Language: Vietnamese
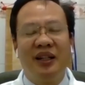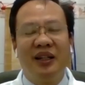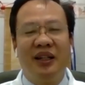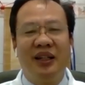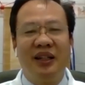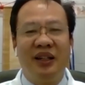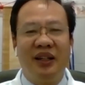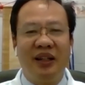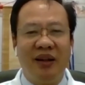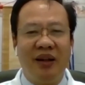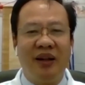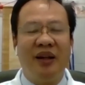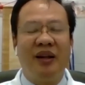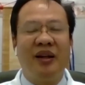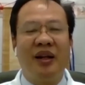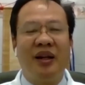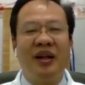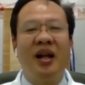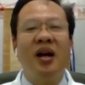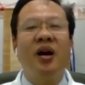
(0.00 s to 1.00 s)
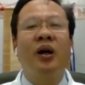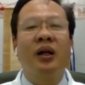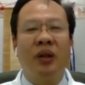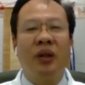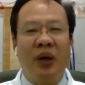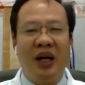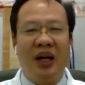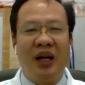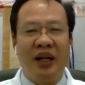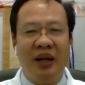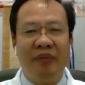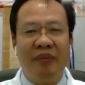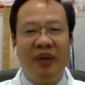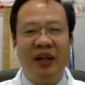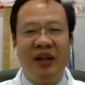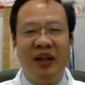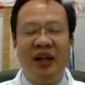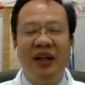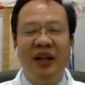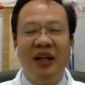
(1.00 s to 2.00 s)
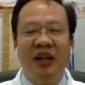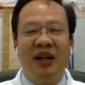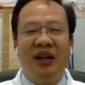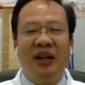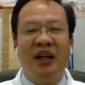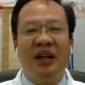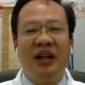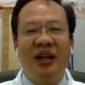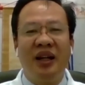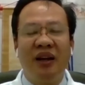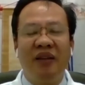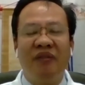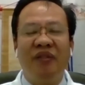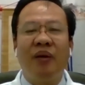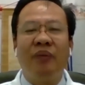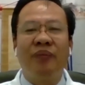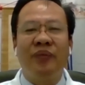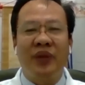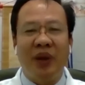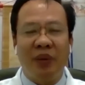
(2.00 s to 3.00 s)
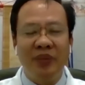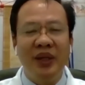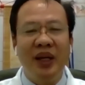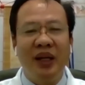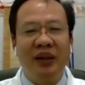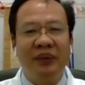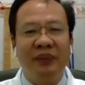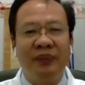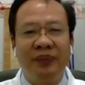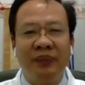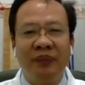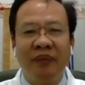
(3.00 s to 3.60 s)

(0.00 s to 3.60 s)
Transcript: nó nó nó, nó để an toàn để mình à, để để phòng chống dịch